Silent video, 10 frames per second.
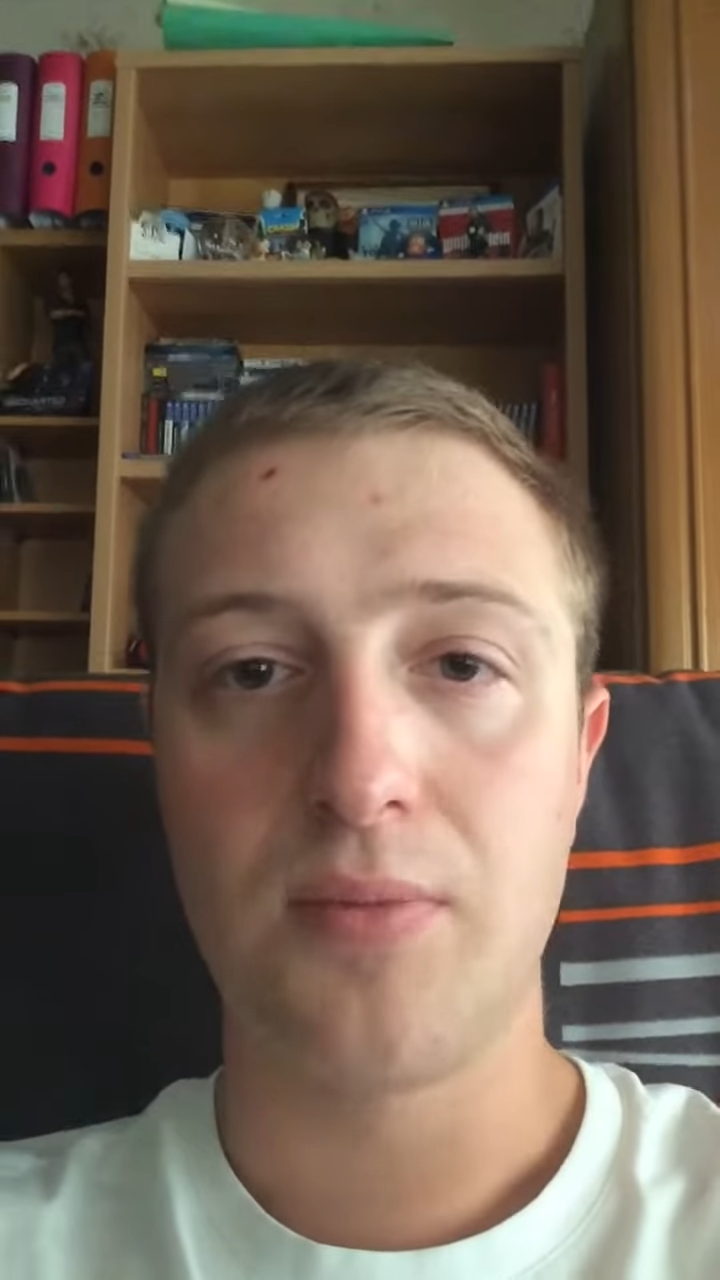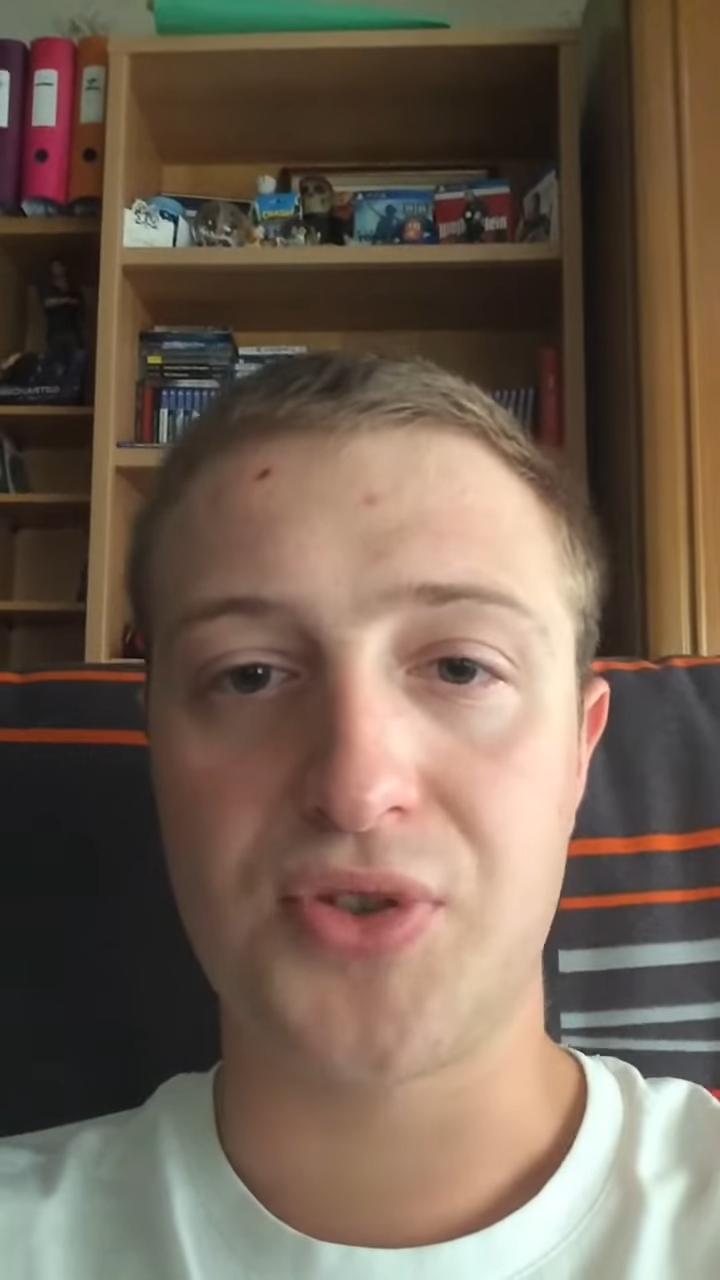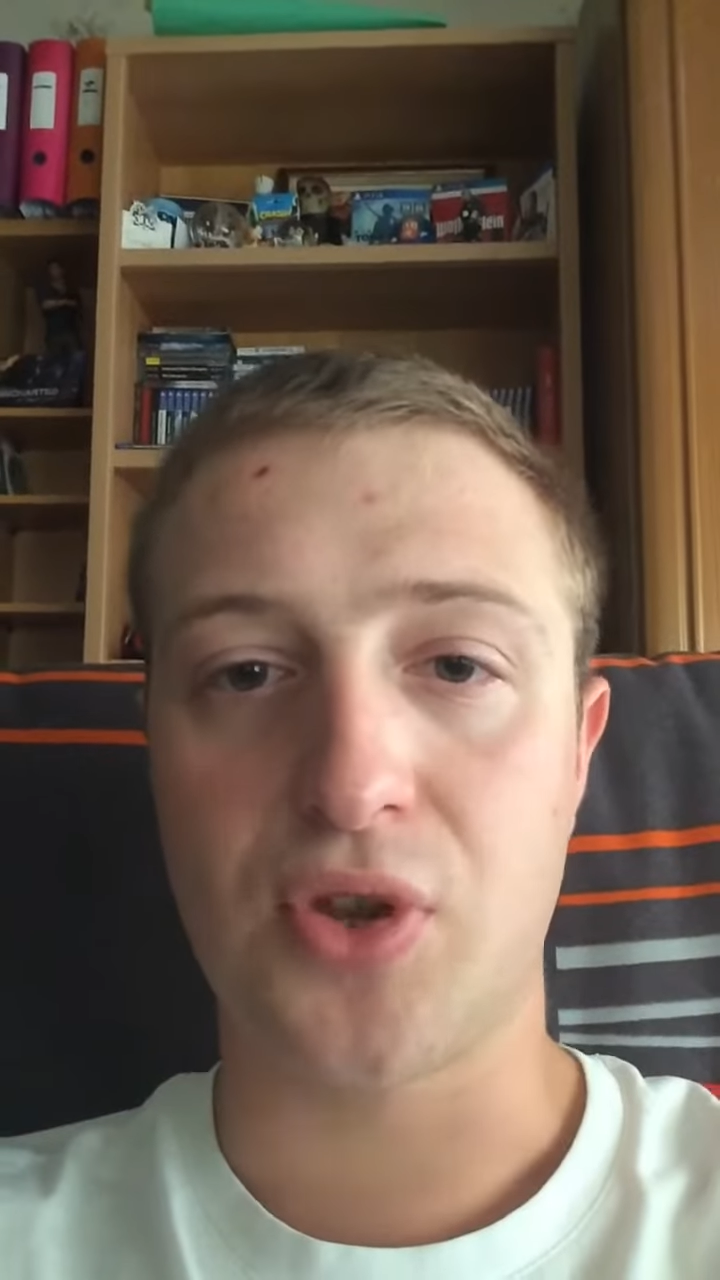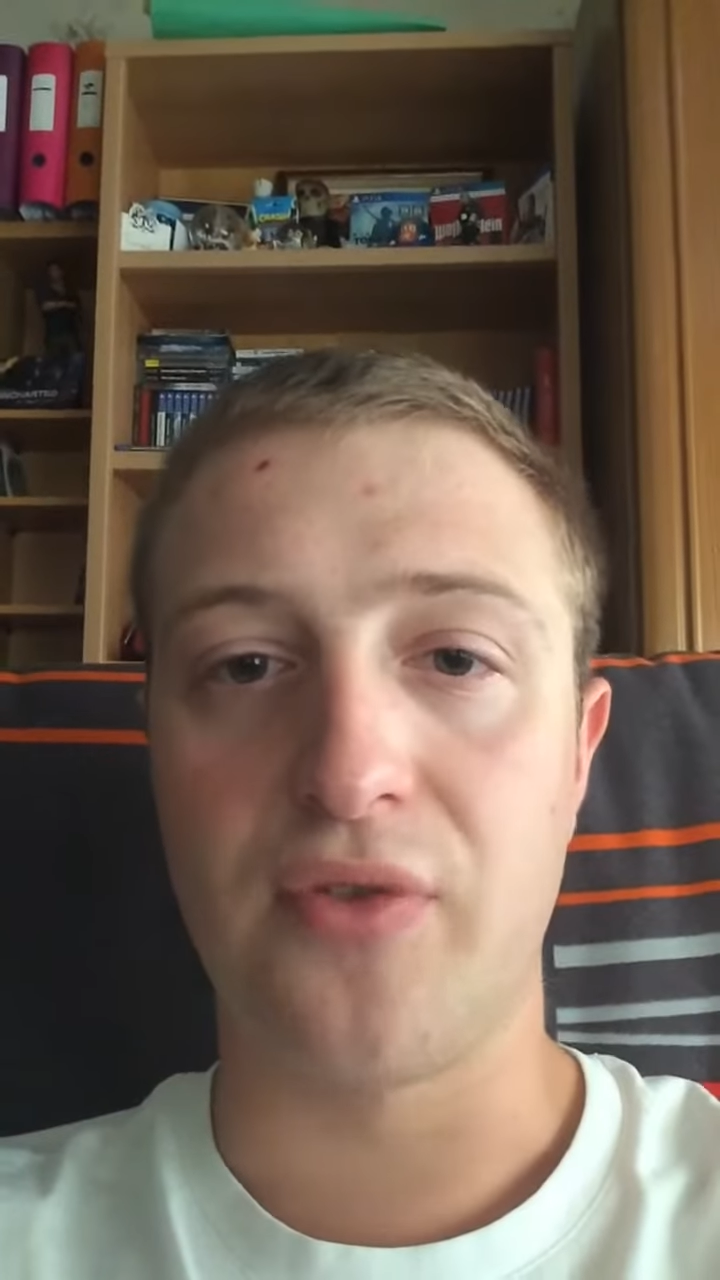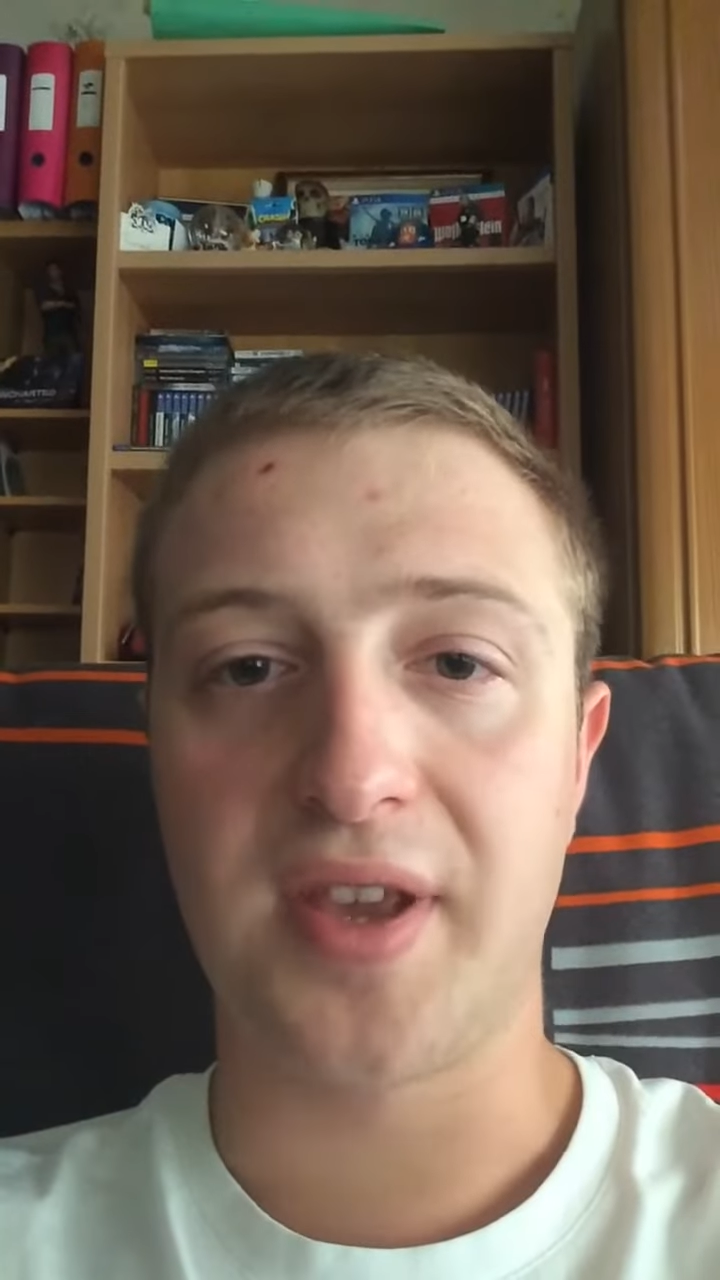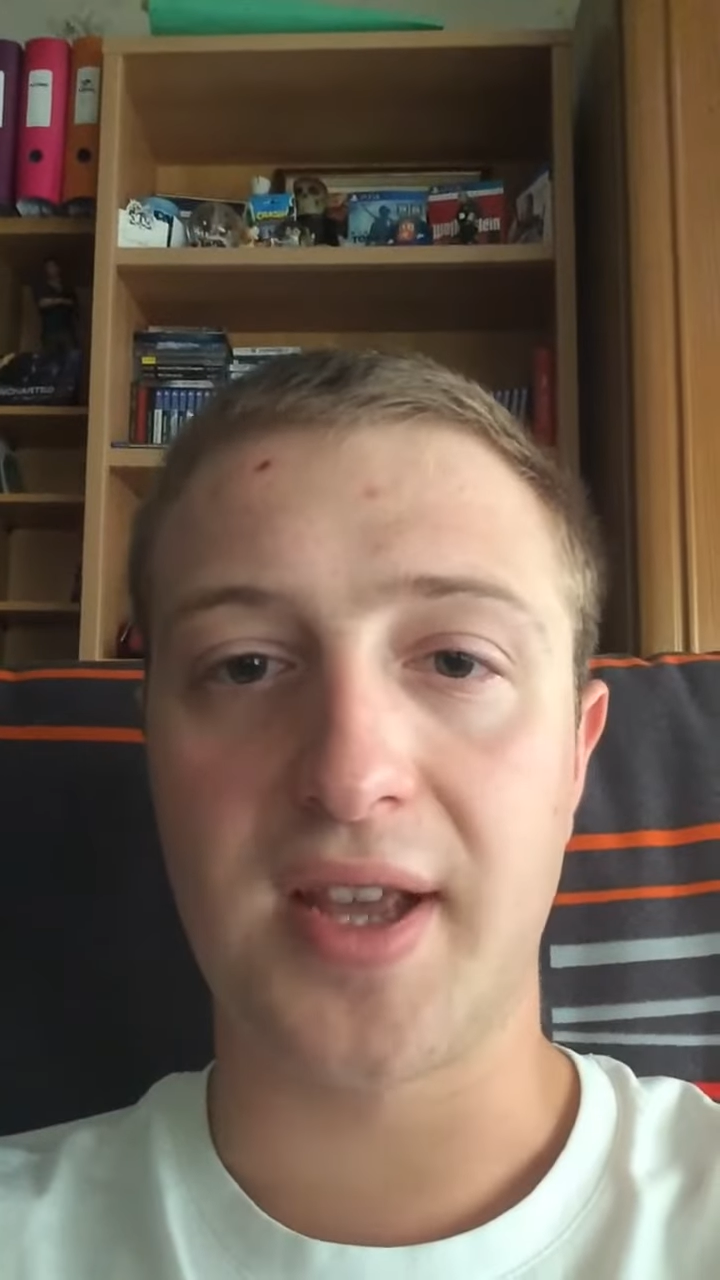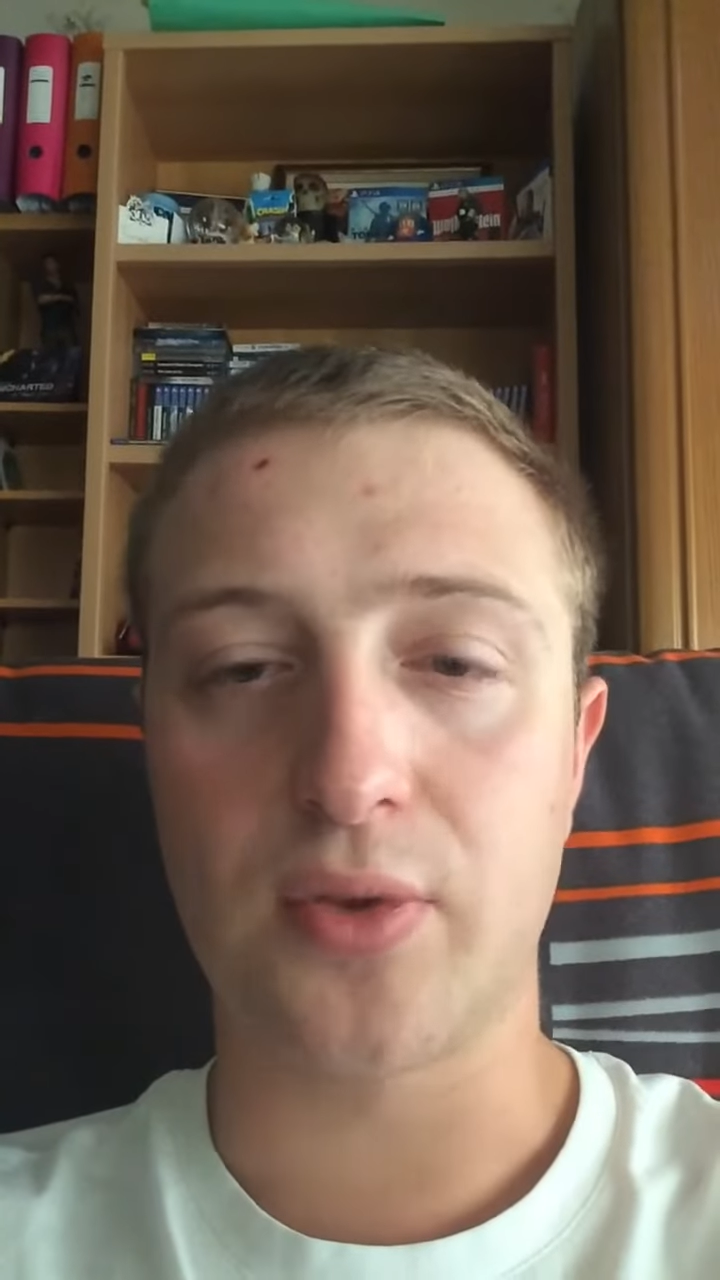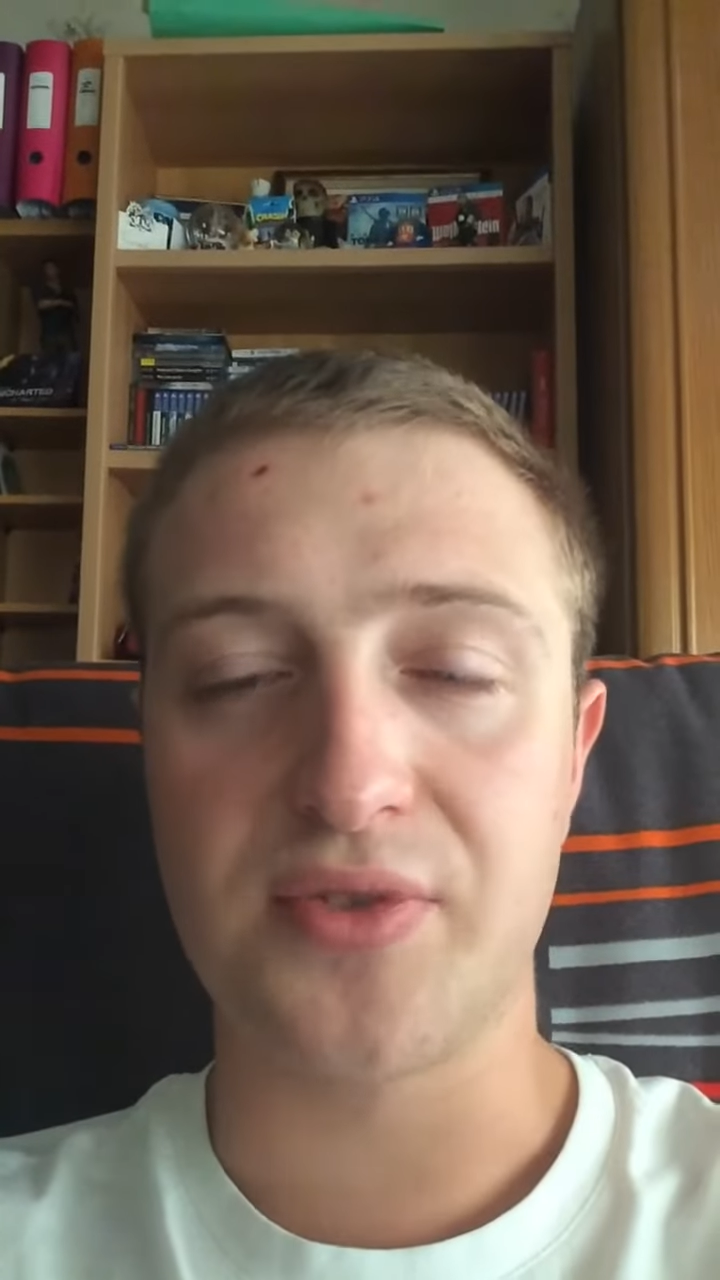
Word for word: puisque le V4